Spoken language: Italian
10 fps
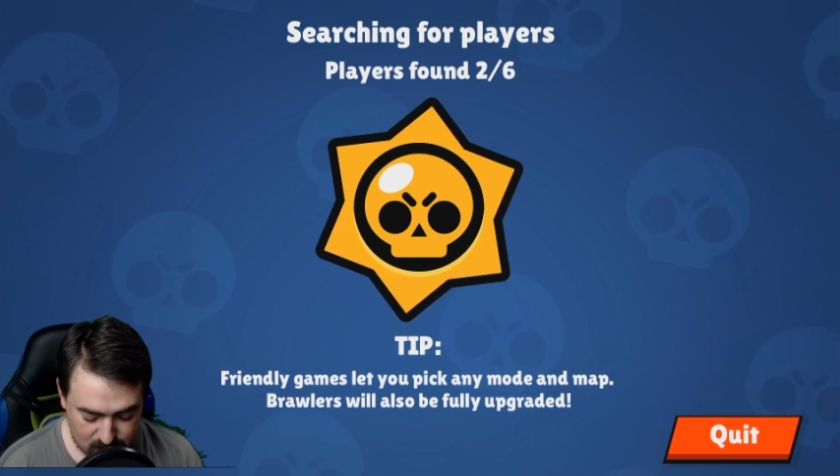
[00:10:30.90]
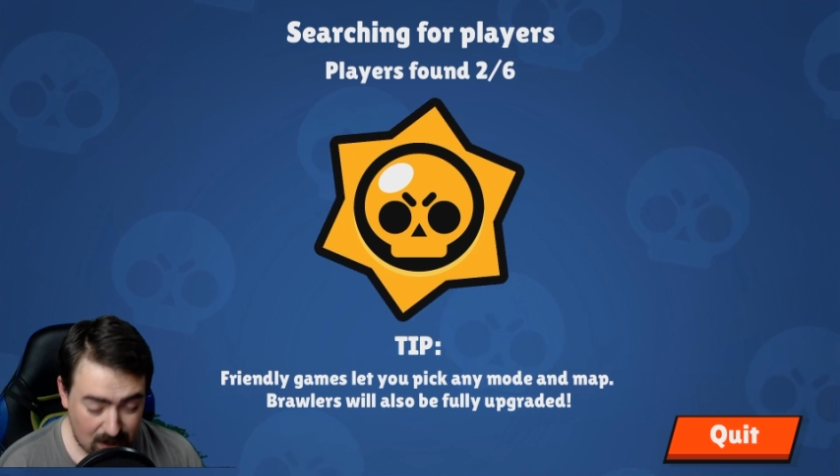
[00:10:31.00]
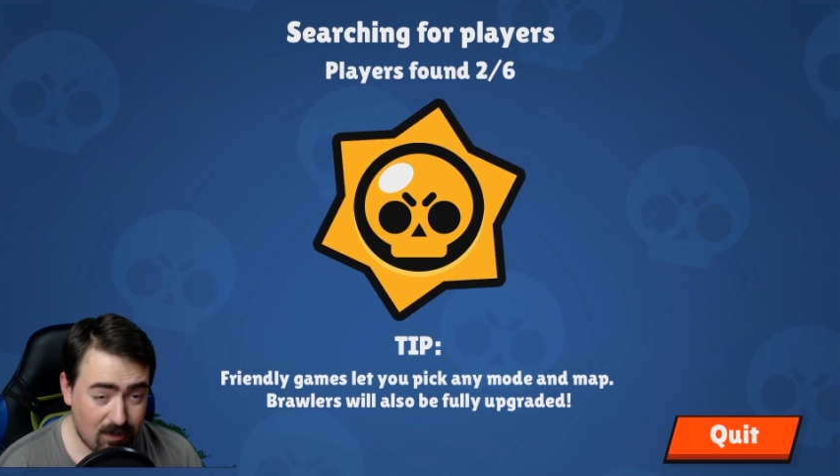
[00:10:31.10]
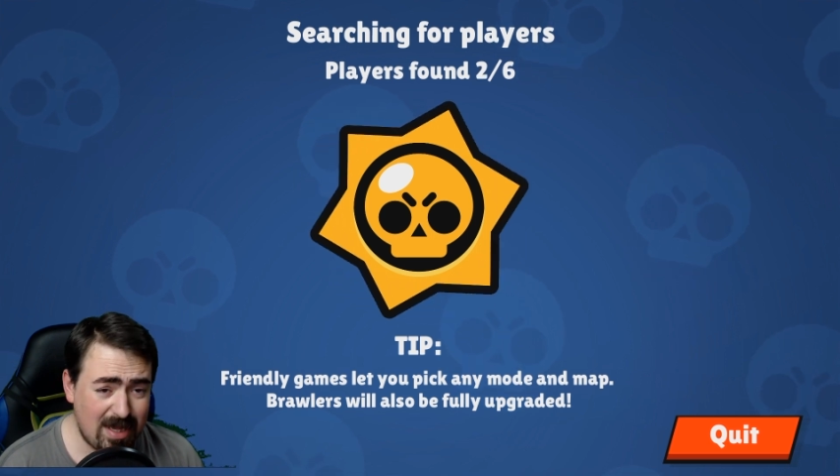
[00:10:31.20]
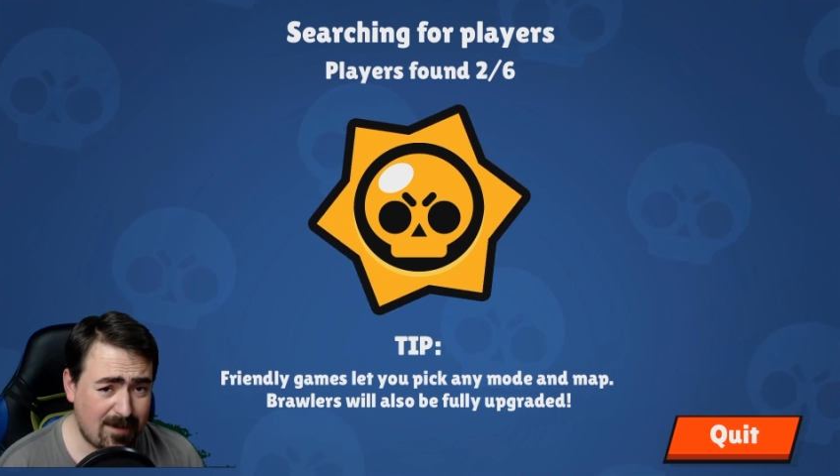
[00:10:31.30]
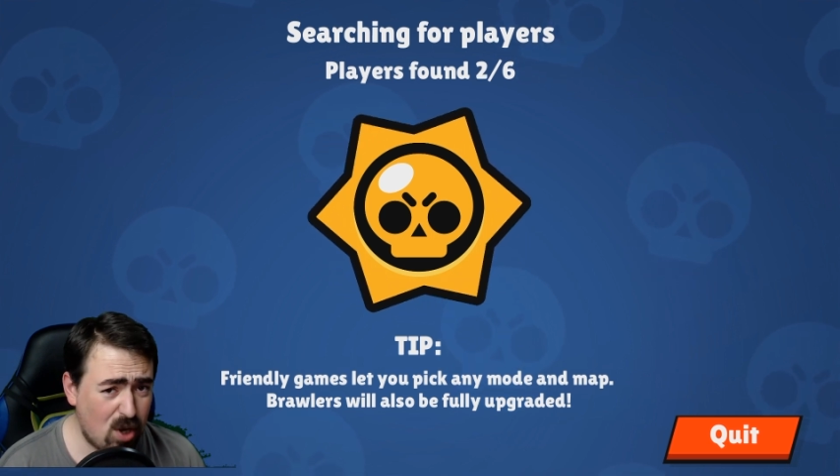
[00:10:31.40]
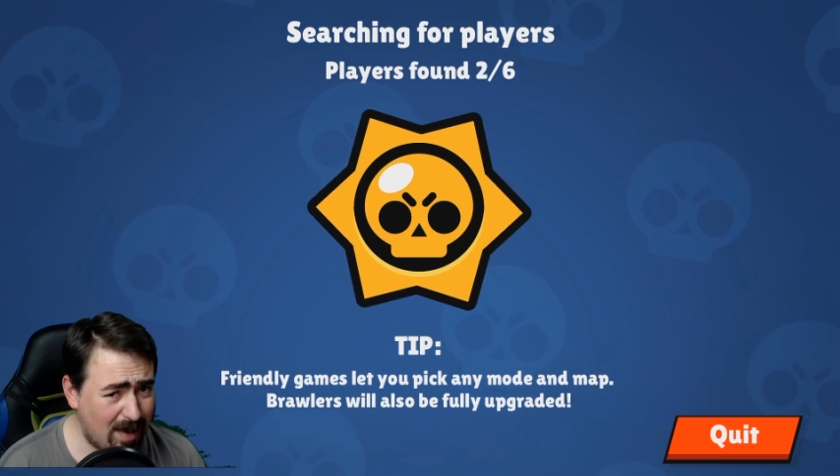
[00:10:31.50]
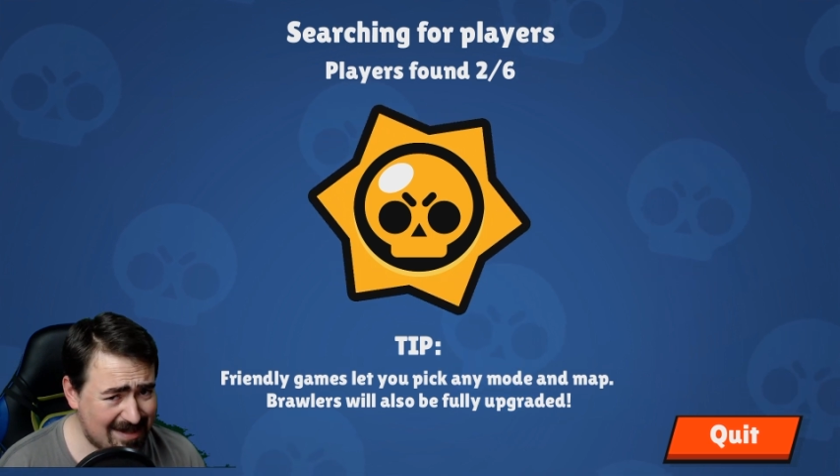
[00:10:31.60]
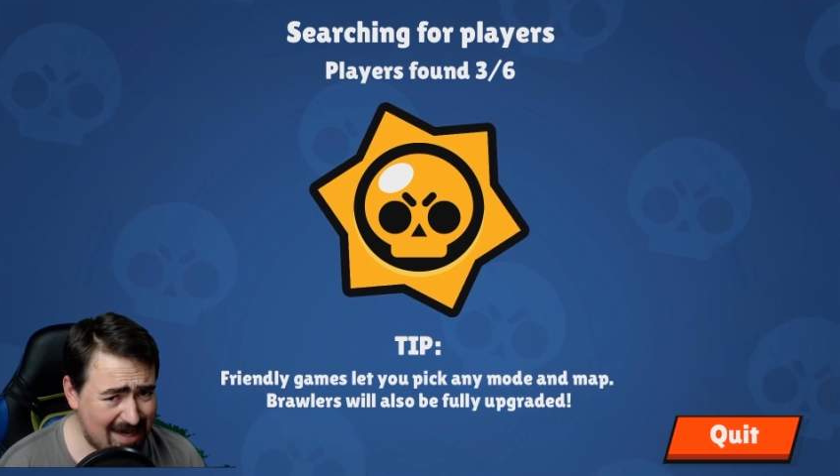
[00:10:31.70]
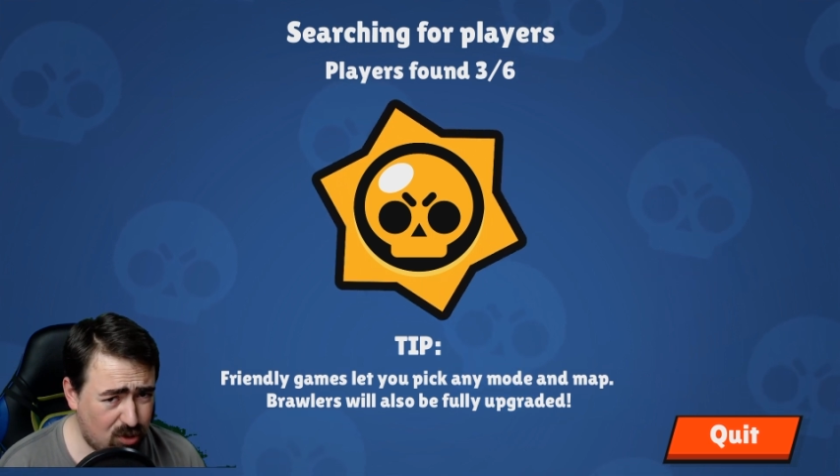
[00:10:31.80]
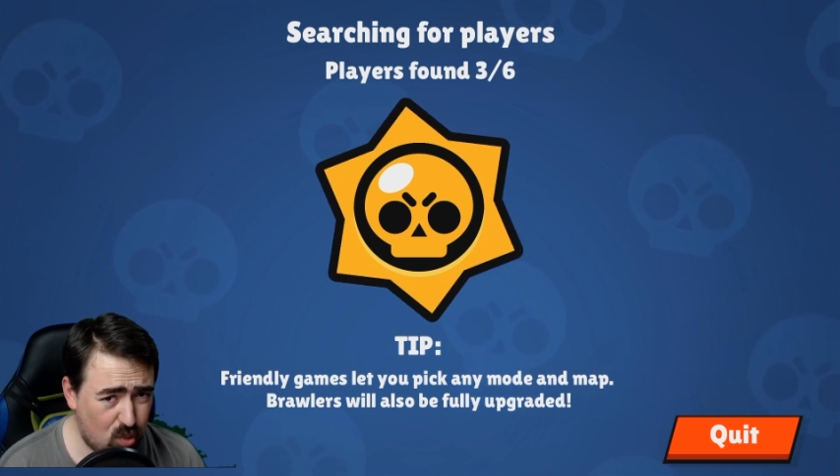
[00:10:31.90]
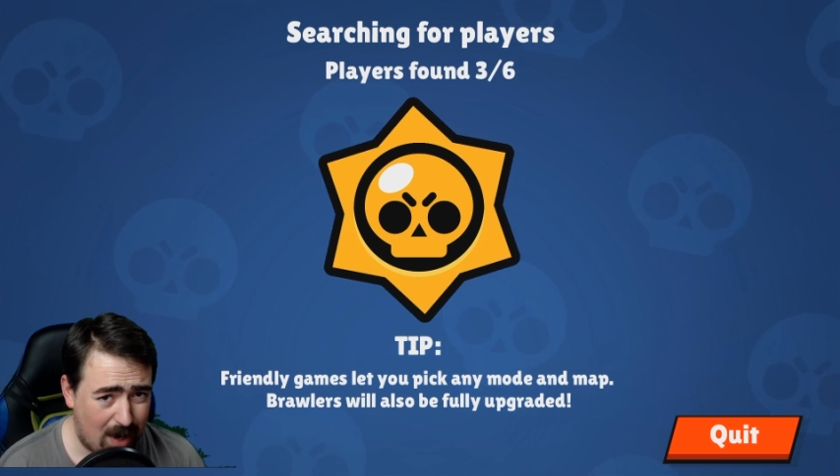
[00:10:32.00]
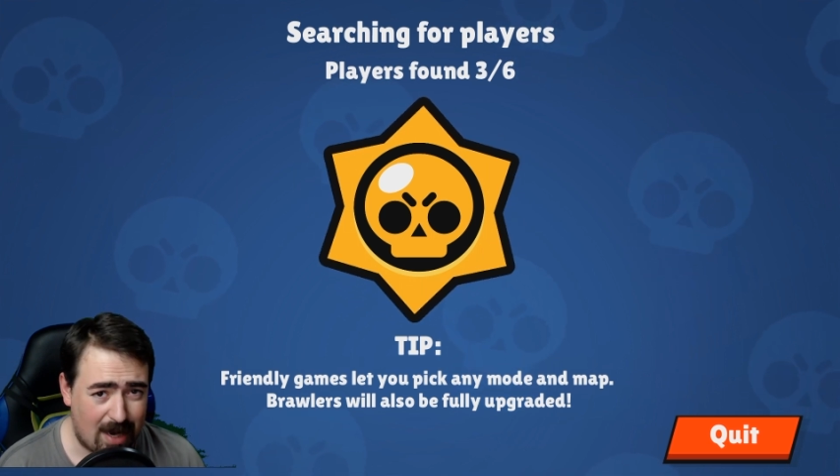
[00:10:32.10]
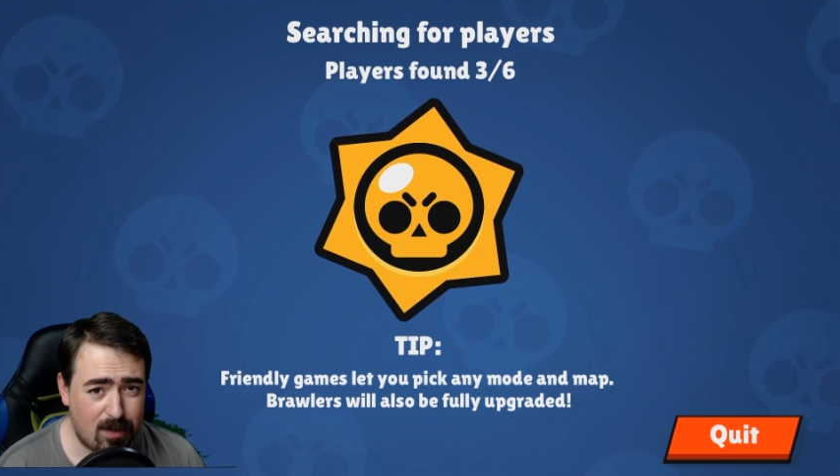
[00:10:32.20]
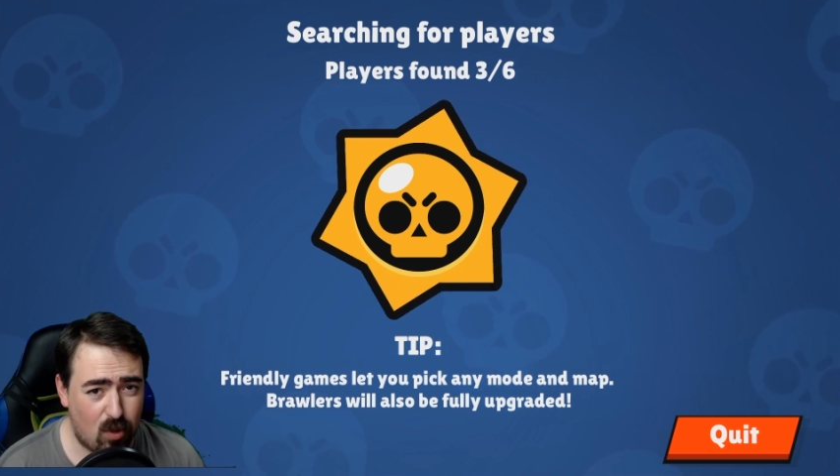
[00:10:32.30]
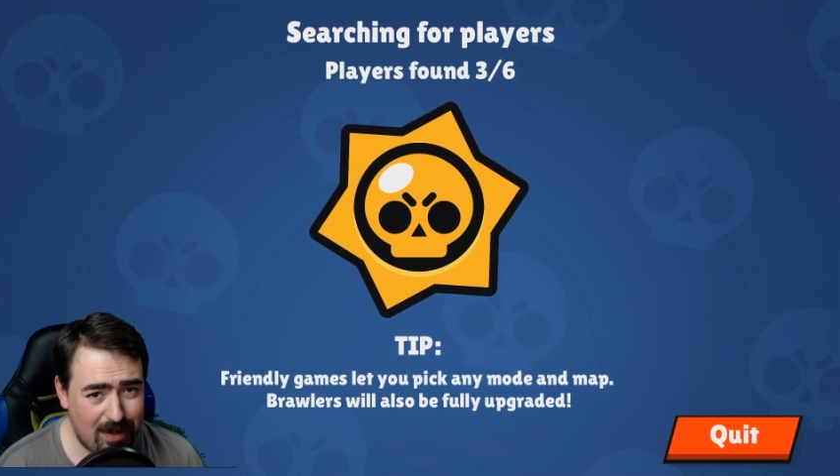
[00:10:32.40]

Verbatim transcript: Quindi ne abbiamo perse due, ne abbiamo